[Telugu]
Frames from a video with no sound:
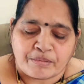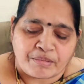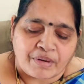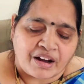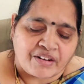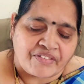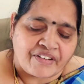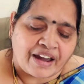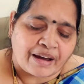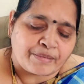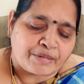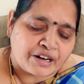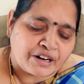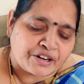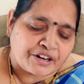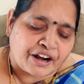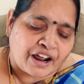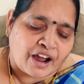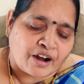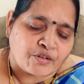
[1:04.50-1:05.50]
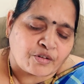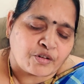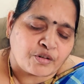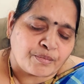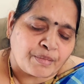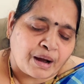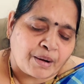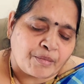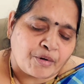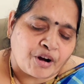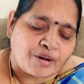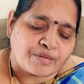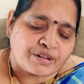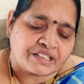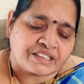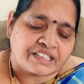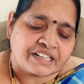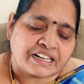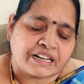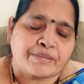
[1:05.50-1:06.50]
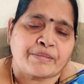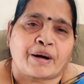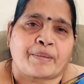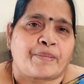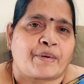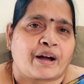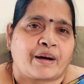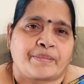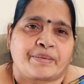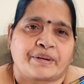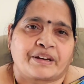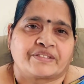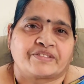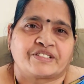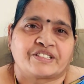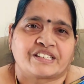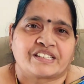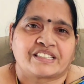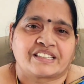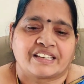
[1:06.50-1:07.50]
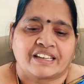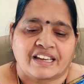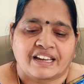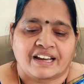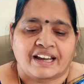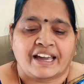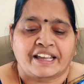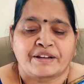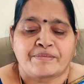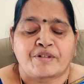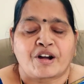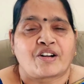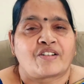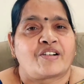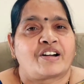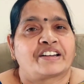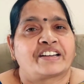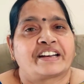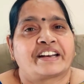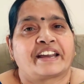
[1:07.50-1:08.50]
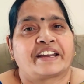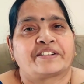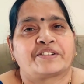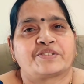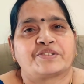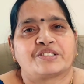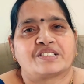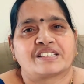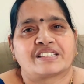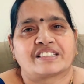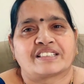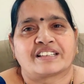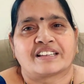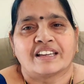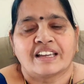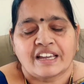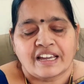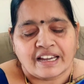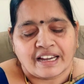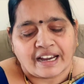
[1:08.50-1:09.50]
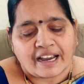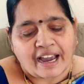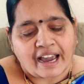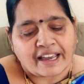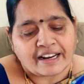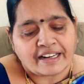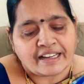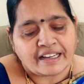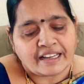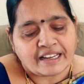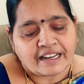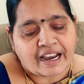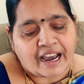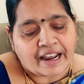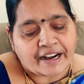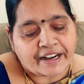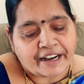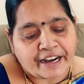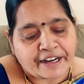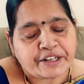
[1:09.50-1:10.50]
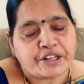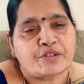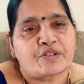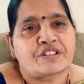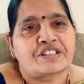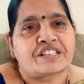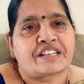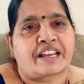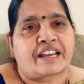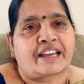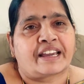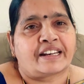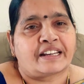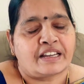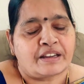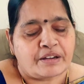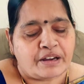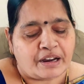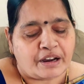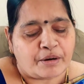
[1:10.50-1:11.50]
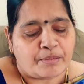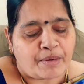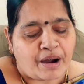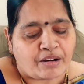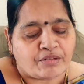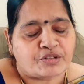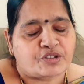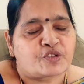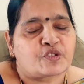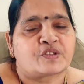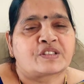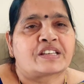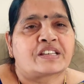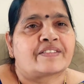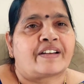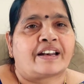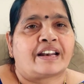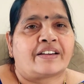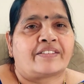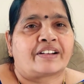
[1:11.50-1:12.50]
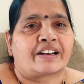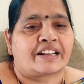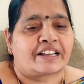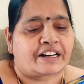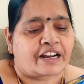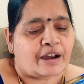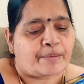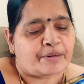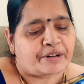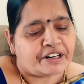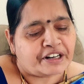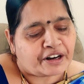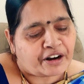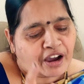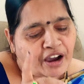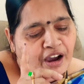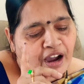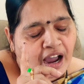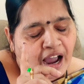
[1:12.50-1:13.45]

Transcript: మా ఫ్యామిలీలో నాకు మా బాబులిద్దరికి మా పాపకి వచ్చింది కానీ మా వారికి నెగిటివ్ వచ్చింది కానీ ఆ నెగిటివ్ వచ్చినా కానీ ఇంకా మాకు చూసే వాళ్ళు ఎవరు లేరు కాబట్టి మా